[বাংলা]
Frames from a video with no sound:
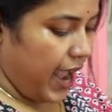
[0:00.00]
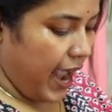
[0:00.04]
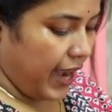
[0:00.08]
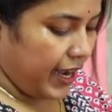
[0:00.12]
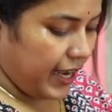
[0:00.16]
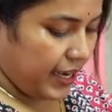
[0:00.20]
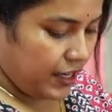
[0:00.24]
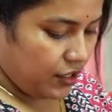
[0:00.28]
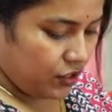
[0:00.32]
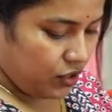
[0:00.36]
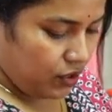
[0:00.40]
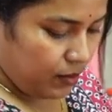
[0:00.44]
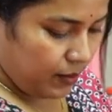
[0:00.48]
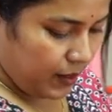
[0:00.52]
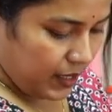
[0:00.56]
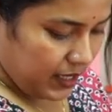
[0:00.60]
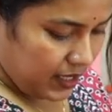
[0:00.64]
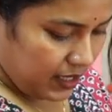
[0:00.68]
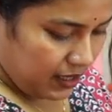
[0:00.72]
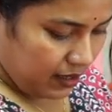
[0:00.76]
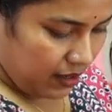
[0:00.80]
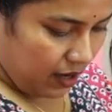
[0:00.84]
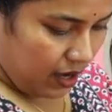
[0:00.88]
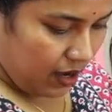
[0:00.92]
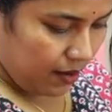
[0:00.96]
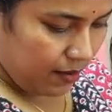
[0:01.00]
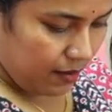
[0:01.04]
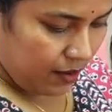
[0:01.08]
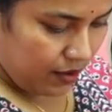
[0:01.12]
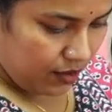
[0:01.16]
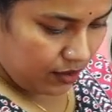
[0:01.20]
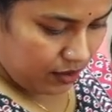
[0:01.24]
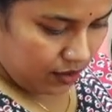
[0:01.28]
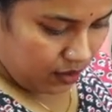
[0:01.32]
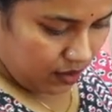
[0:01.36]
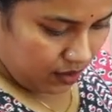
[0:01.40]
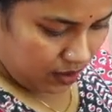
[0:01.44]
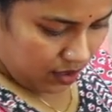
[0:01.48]
এক এক সময় কি হয়
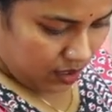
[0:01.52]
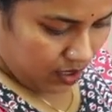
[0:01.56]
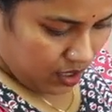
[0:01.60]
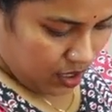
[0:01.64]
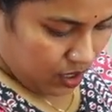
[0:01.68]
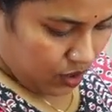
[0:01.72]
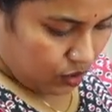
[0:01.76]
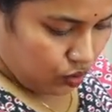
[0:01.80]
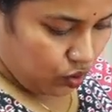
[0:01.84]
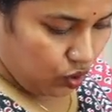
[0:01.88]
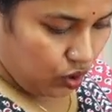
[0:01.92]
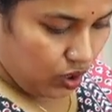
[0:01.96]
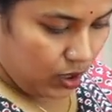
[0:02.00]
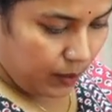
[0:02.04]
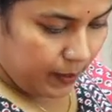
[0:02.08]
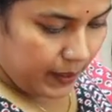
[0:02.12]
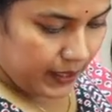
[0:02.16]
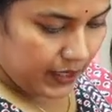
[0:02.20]
বলুন তো ধনে